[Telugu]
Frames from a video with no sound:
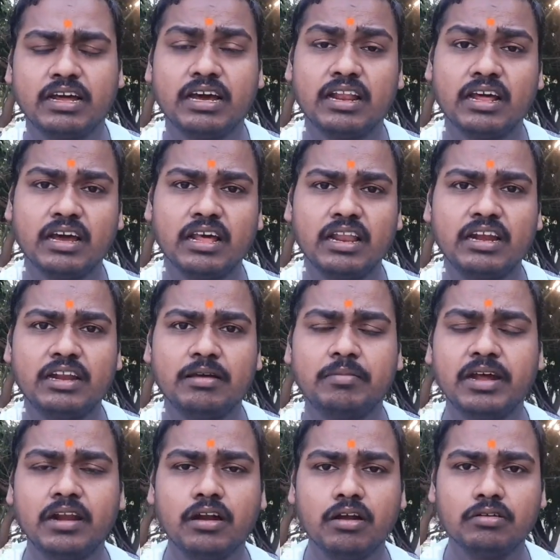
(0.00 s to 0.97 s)
రకరకాలైన
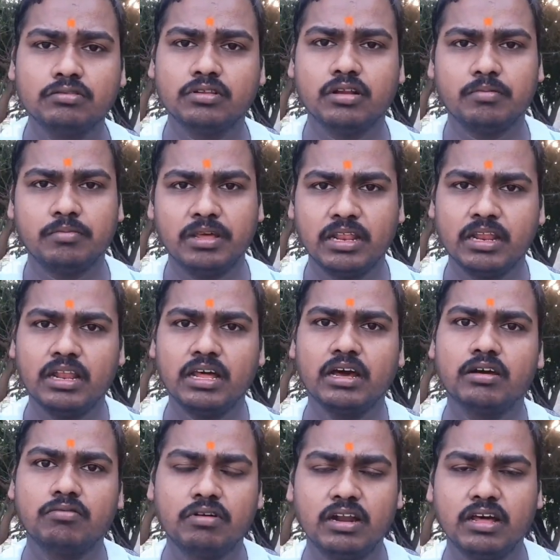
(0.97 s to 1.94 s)
డిమాండ్లు అడుగుతున్నారు మీరు
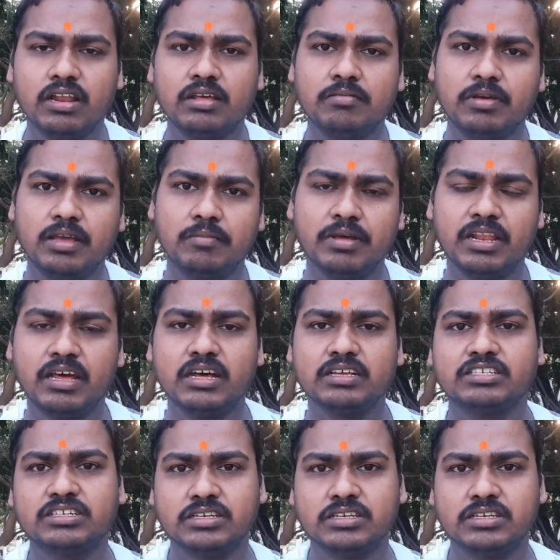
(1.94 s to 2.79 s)
ఇలాగ ఉండాలి మేము ఇలా